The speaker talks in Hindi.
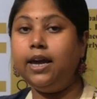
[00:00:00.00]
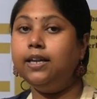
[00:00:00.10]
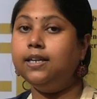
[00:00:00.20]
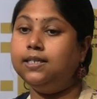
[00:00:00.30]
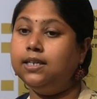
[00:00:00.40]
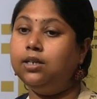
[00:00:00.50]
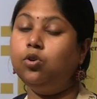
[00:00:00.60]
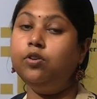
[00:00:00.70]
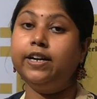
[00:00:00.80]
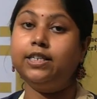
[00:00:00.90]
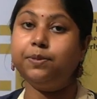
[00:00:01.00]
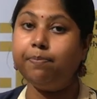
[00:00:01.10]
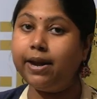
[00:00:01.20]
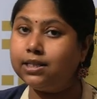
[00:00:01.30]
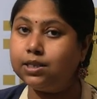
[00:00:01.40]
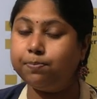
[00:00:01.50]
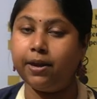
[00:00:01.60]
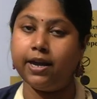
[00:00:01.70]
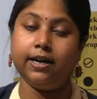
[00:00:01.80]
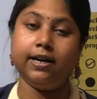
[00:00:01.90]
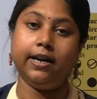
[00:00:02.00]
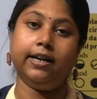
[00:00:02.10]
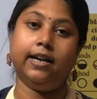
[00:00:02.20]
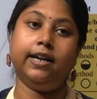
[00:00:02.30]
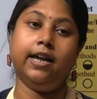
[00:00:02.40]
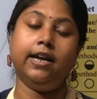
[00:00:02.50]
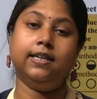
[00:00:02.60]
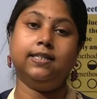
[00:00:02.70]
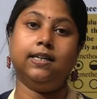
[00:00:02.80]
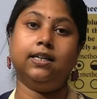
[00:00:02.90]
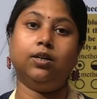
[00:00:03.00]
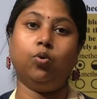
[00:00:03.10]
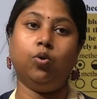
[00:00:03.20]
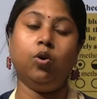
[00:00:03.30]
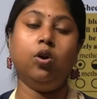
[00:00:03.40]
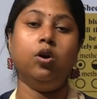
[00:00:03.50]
हैं किसी को रेस्पेक्ट पे करने के लिए किसी को